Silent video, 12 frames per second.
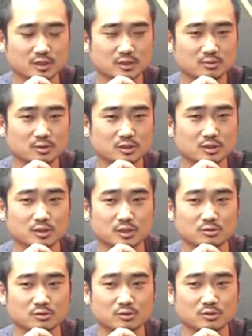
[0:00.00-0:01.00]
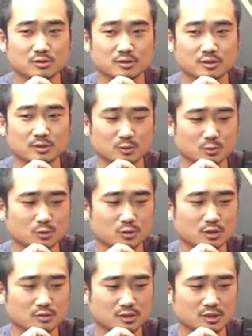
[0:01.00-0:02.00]
이렇게 실험 정신을 가지고서
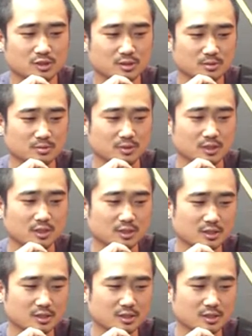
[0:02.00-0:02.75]
도전하고 있는 팀입니다.